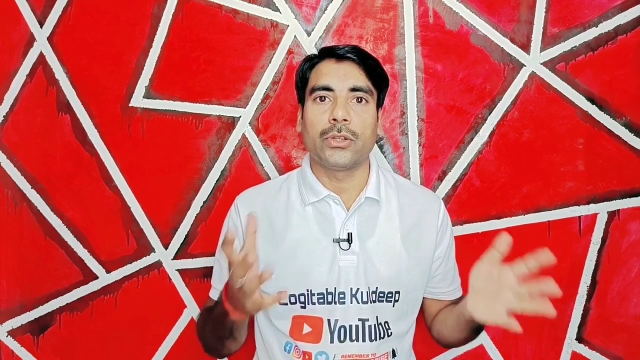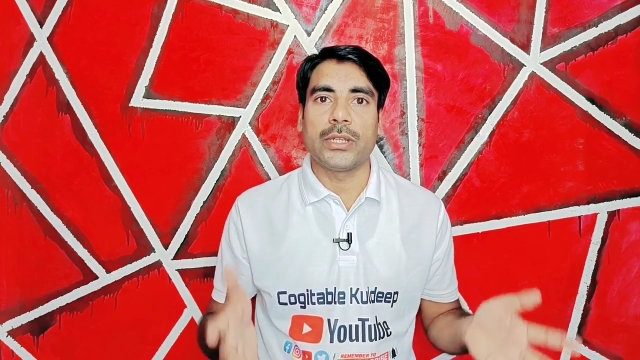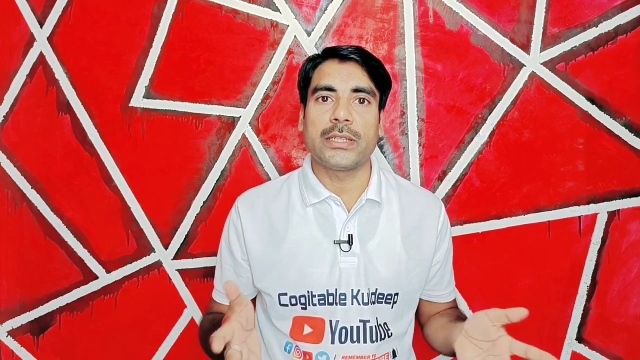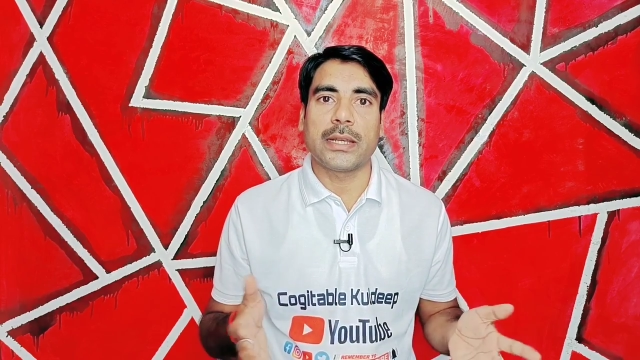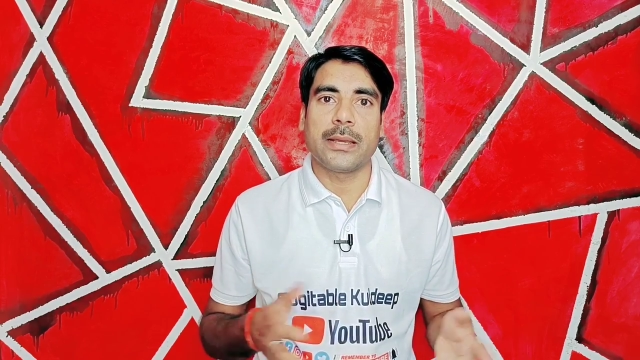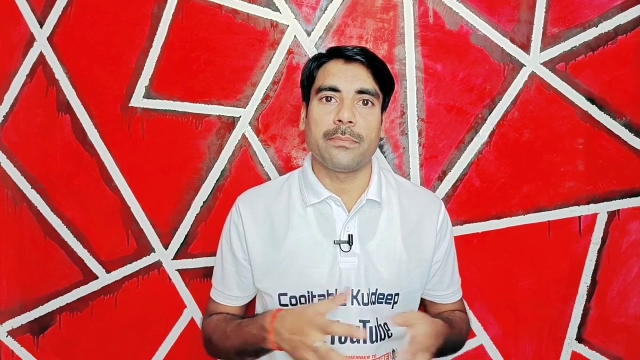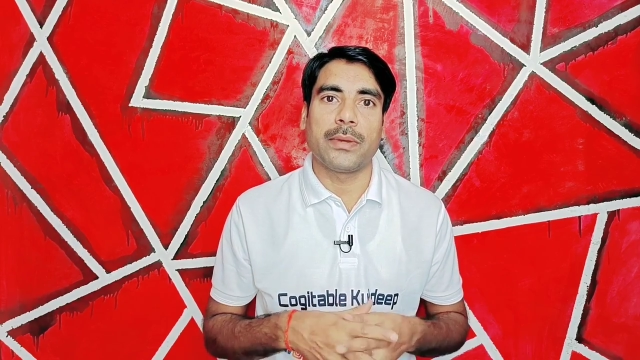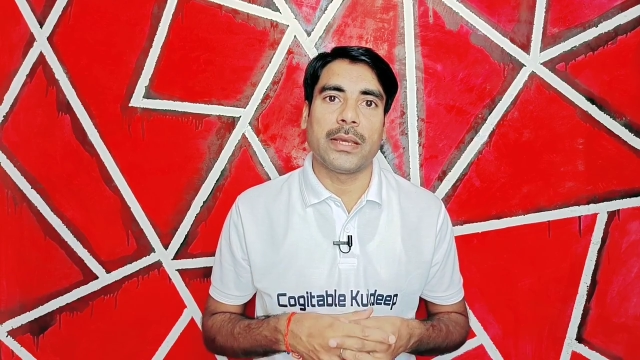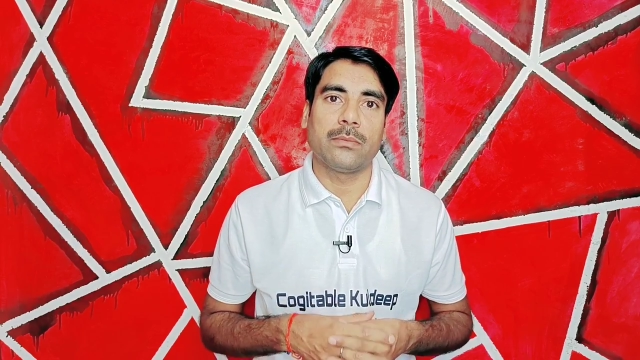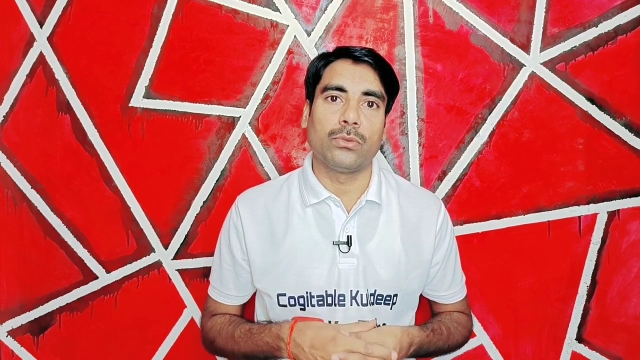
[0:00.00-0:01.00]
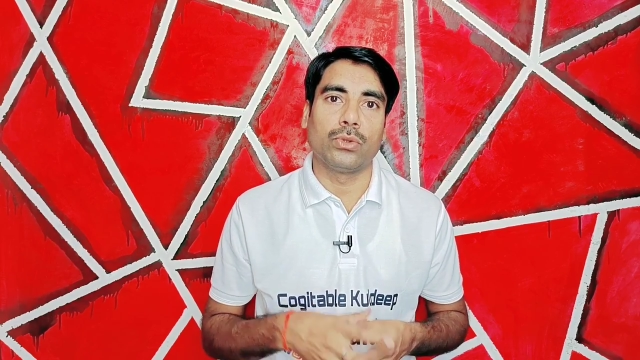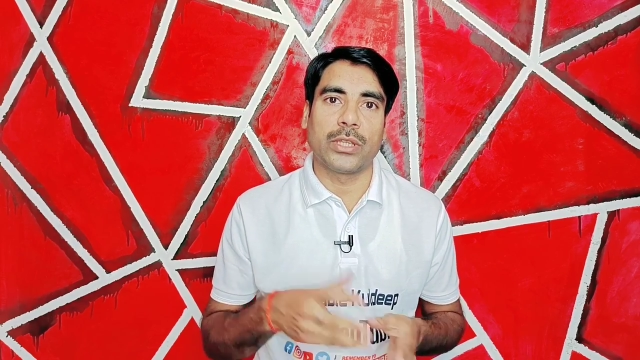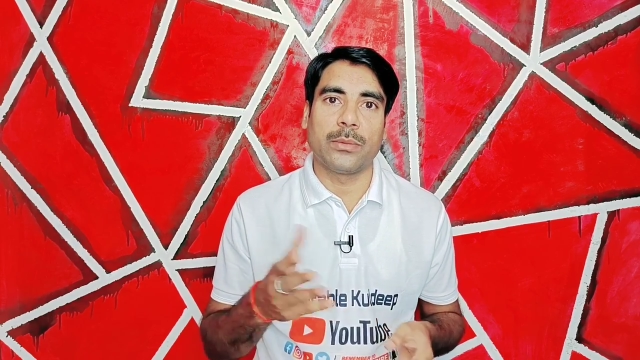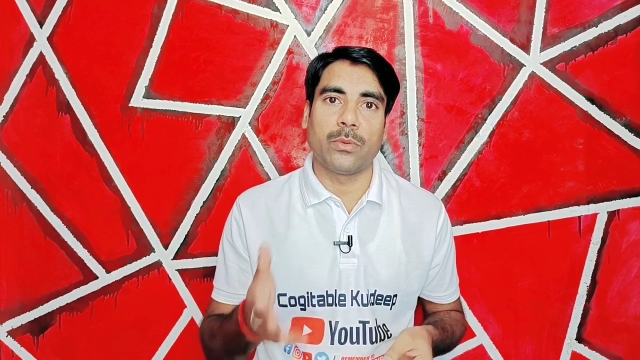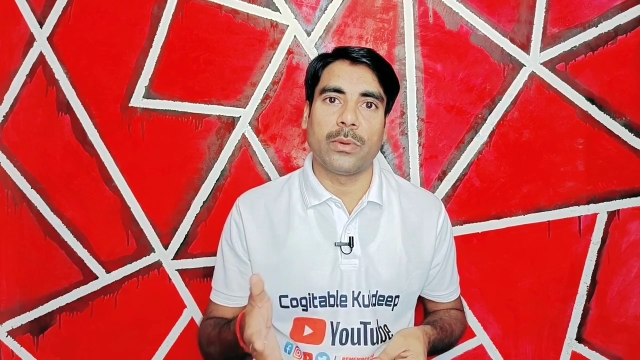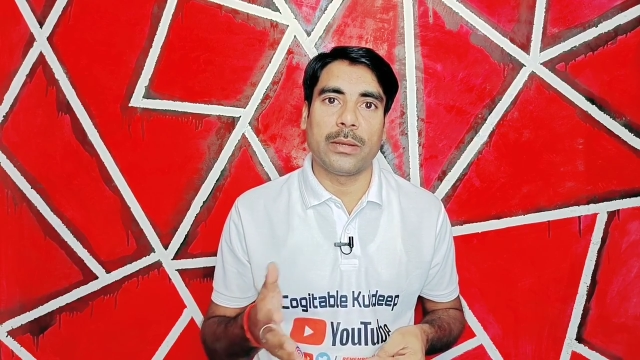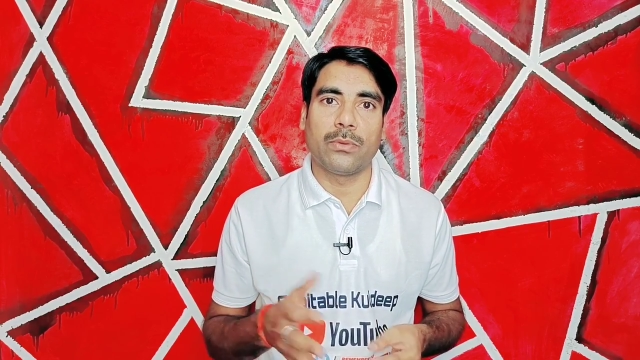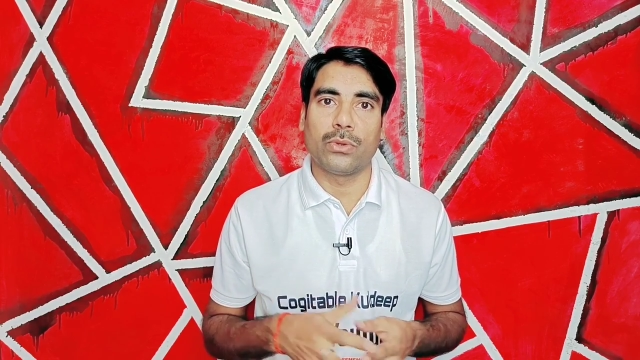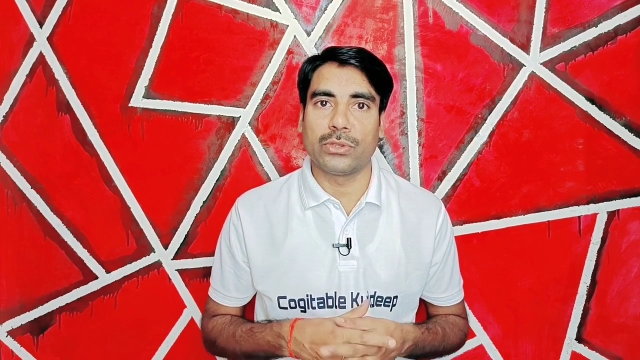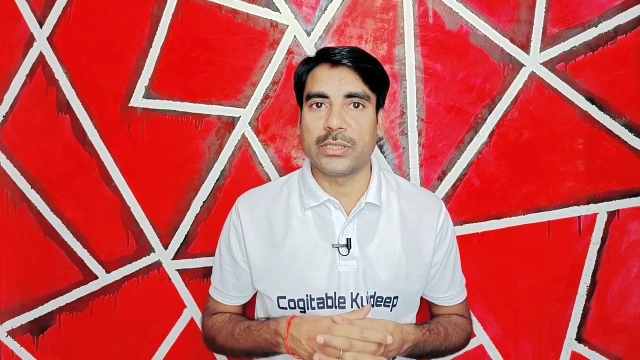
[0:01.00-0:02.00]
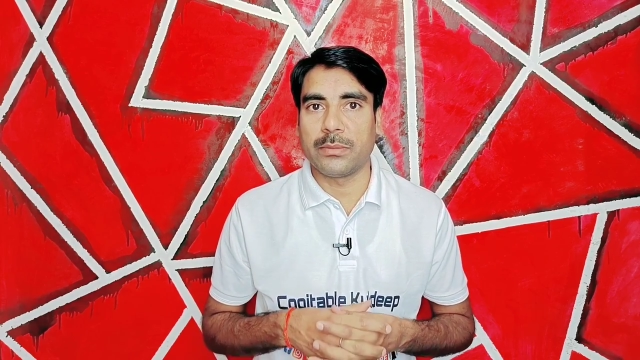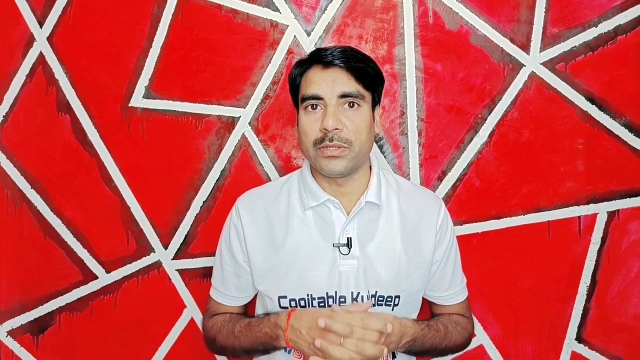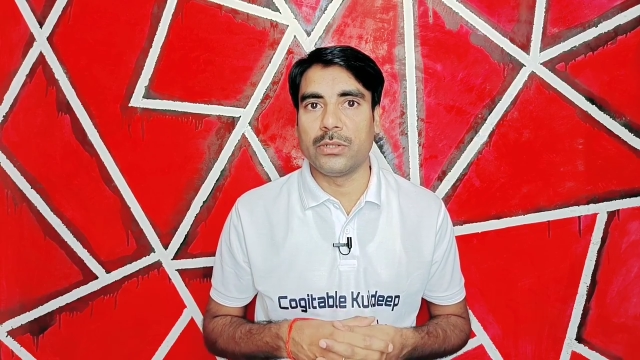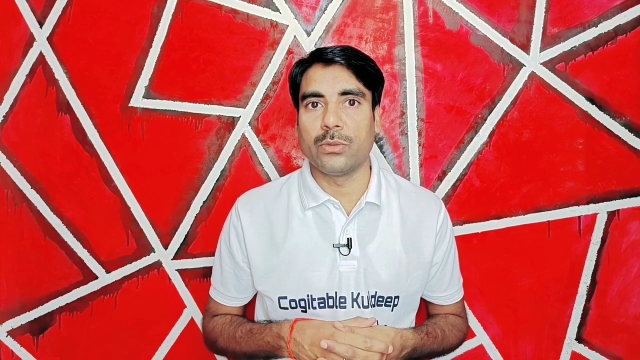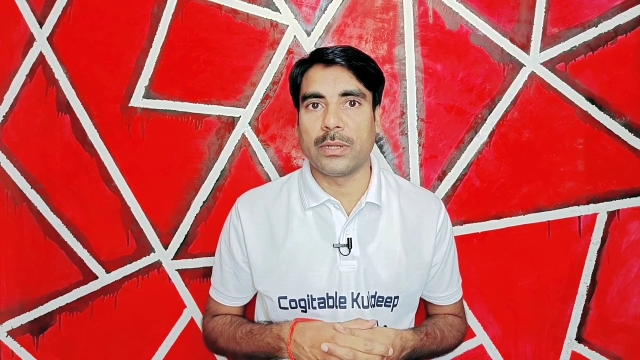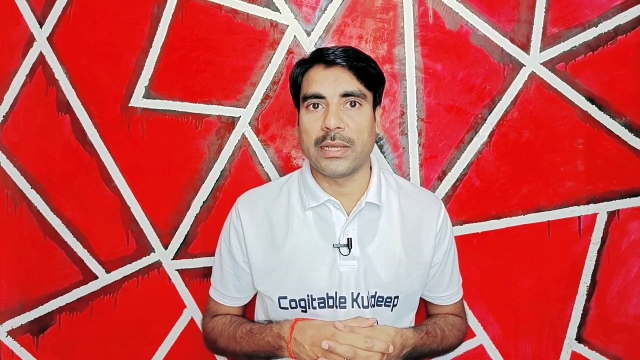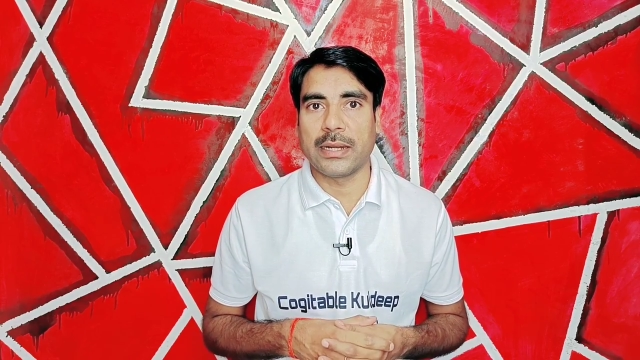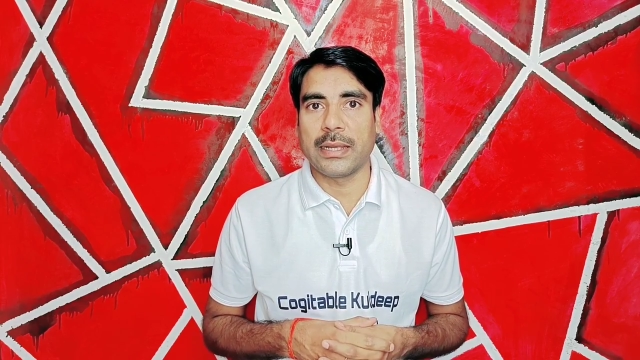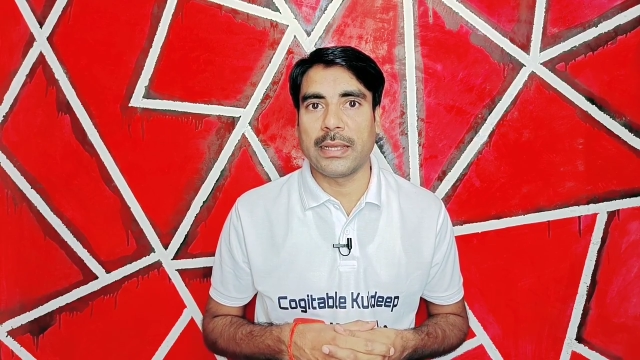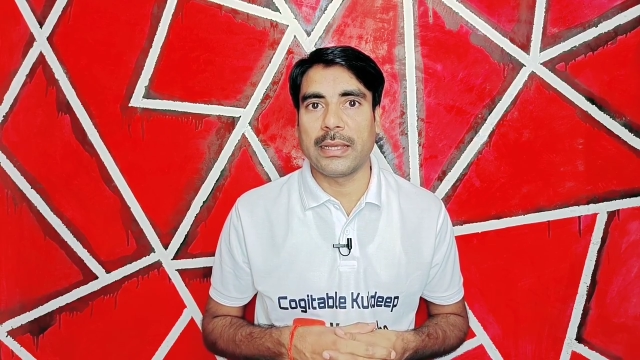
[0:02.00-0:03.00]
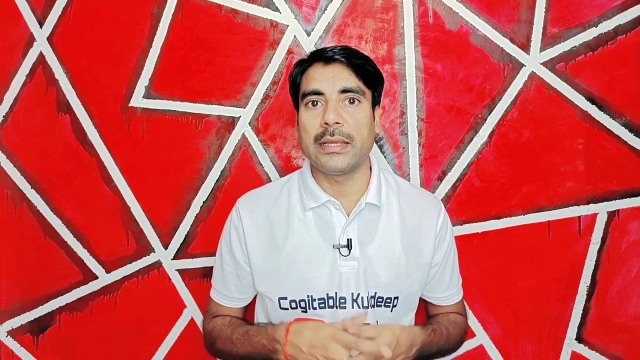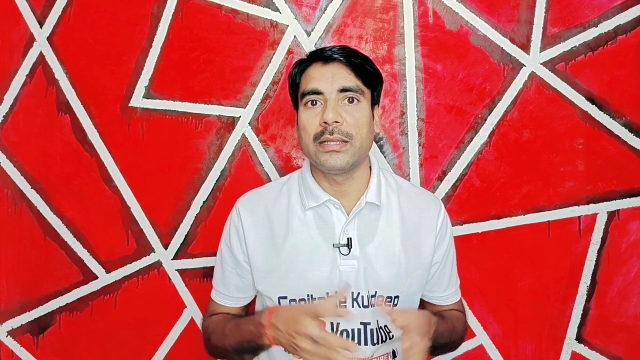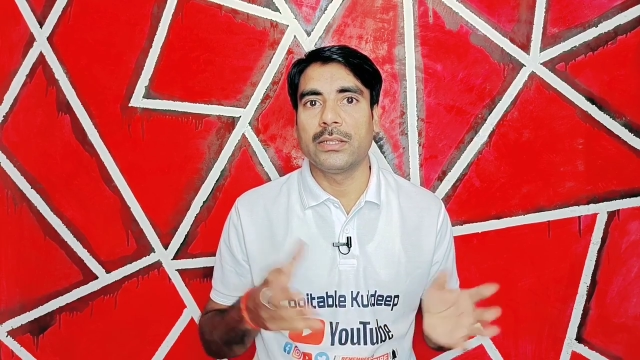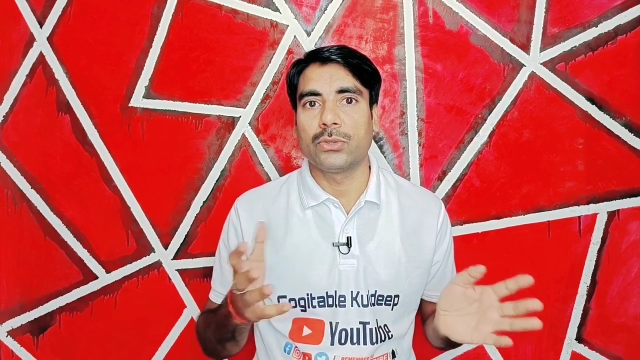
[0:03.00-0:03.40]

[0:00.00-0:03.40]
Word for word: तो इस टाइम पे हम दूसरे मोबाइल फ़ोन से वीडियो बना रहे हैं